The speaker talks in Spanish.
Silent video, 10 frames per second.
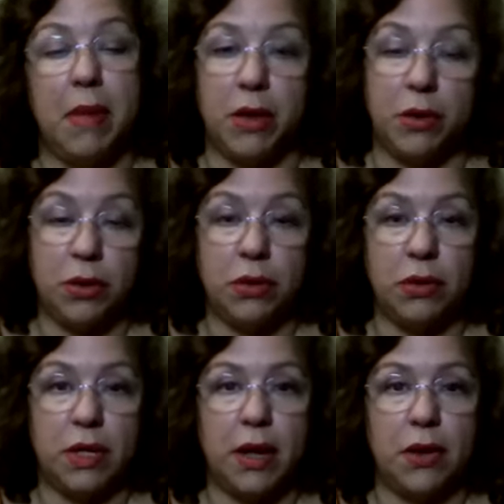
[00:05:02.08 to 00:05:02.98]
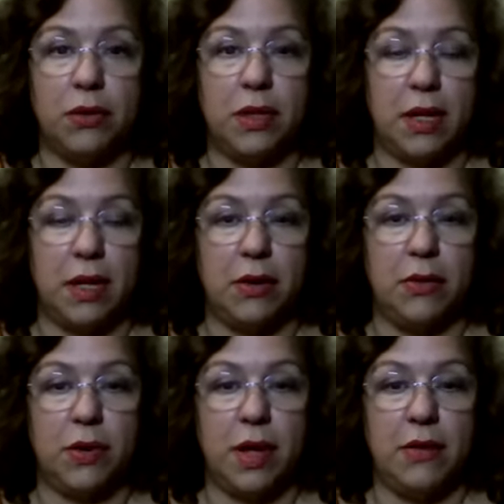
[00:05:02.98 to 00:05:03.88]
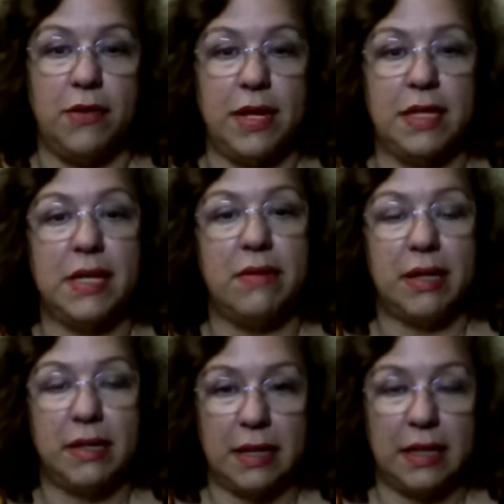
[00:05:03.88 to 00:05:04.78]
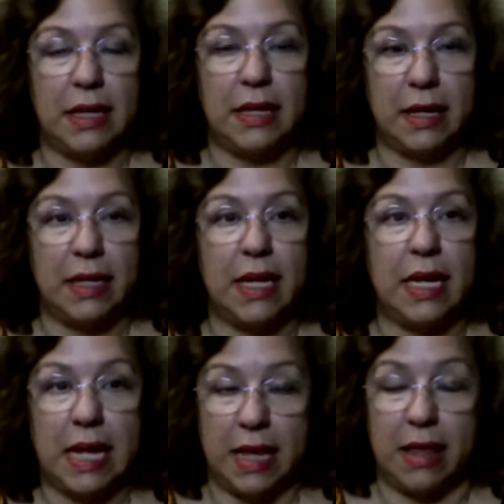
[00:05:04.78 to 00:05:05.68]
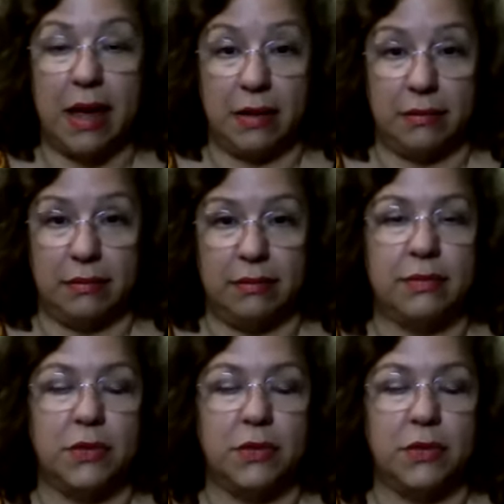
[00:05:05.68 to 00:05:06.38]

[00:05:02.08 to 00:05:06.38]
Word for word: eh, mayor que usted o tener una diferencia bastante grande en edad,